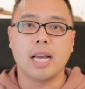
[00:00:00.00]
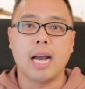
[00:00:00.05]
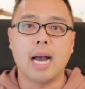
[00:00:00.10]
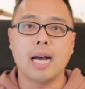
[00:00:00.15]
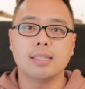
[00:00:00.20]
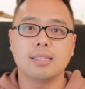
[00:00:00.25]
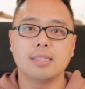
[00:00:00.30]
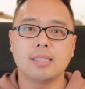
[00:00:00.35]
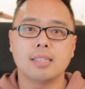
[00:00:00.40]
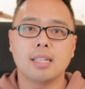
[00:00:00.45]

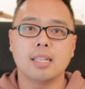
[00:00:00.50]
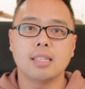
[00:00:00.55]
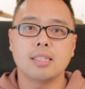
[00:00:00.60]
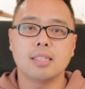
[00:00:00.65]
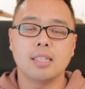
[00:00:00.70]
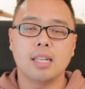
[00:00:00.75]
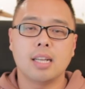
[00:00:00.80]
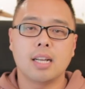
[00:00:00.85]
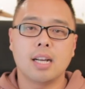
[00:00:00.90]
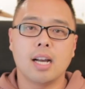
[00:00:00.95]

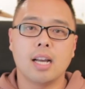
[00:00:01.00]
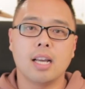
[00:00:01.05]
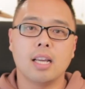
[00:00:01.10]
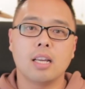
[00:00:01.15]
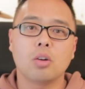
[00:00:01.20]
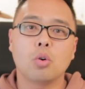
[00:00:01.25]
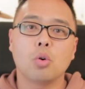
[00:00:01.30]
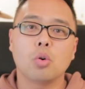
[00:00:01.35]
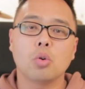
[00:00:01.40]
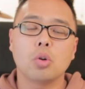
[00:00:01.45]

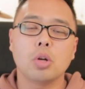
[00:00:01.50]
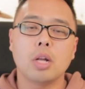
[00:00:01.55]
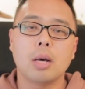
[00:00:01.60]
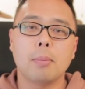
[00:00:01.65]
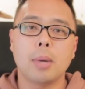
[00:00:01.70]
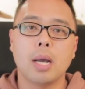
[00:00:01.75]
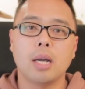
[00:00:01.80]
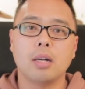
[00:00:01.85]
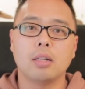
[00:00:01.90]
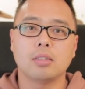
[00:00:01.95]
아스트라제네카의
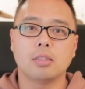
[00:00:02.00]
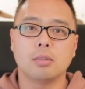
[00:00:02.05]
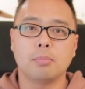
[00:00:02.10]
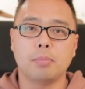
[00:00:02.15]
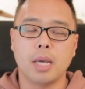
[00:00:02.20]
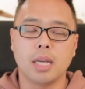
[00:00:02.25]
코로나 바이러스